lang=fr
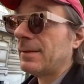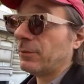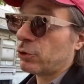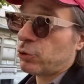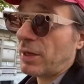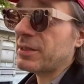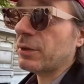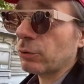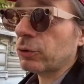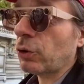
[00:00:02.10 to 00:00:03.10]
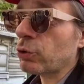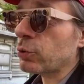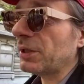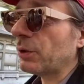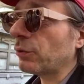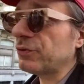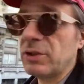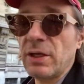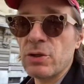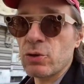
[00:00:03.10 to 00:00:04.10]
Donc je suis assez content qu'on soit
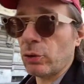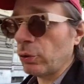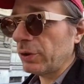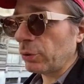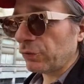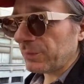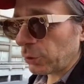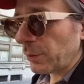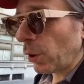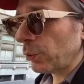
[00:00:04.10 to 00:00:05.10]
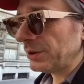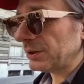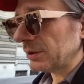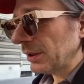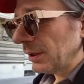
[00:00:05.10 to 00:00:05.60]
déconfiné, jour de déconfinement numéro 8,